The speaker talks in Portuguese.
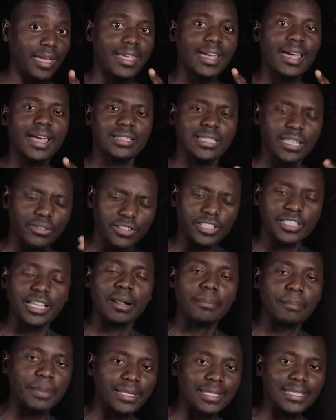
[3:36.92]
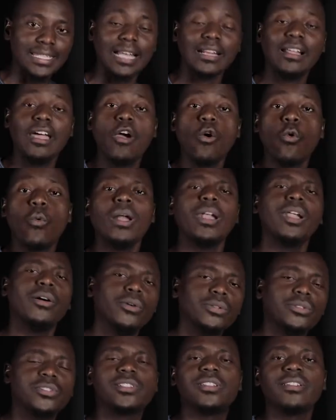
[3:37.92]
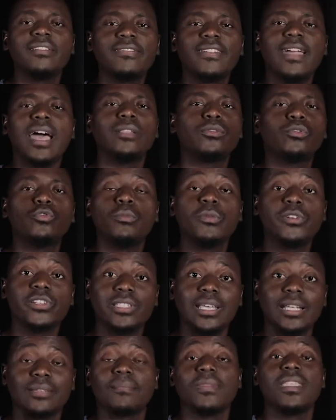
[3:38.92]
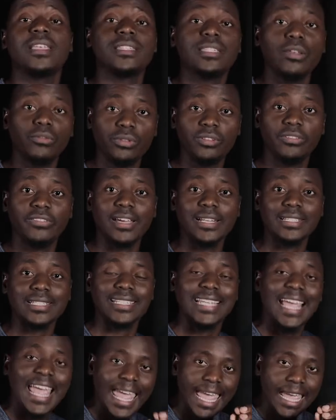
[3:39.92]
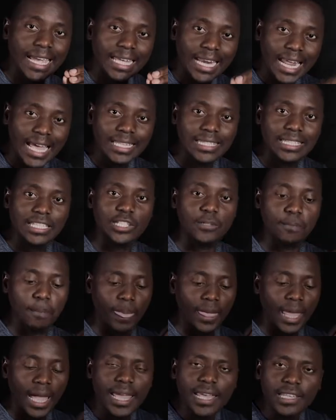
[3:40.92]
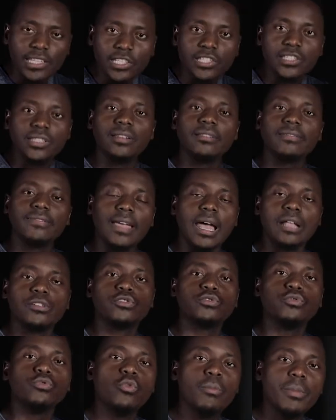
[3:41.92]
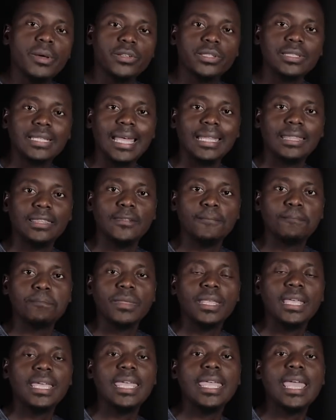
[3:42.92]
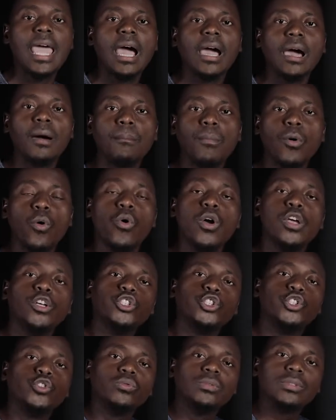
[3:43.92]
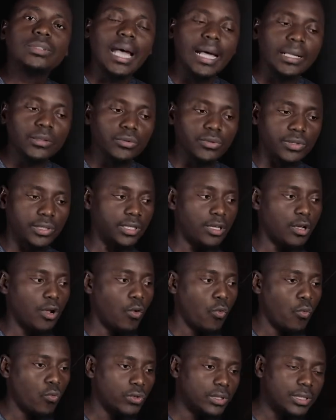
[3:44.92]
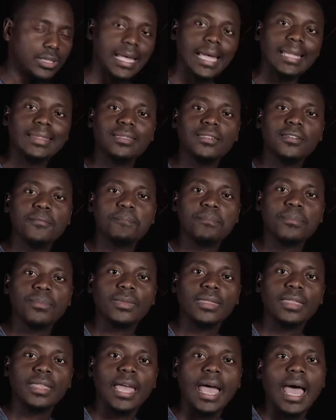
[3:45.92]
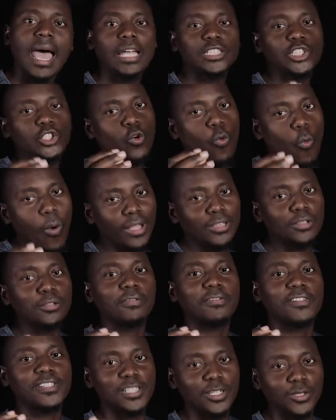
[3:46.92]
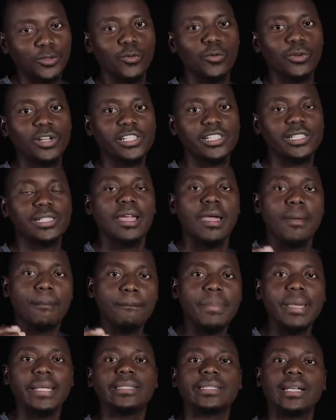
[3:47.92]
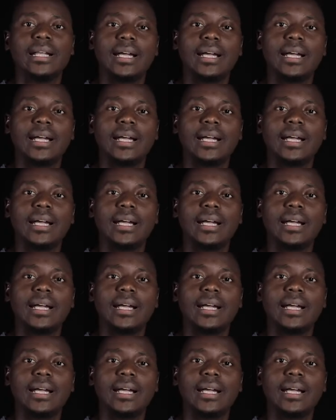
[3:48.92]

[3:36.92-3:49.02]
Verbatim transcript: que aí em casa deve estar a pensar qual é outro significado do número 7. São diversos. É graças a esses significados do número 7 que acabou juntando-se o 7 as quatro fechaduras bem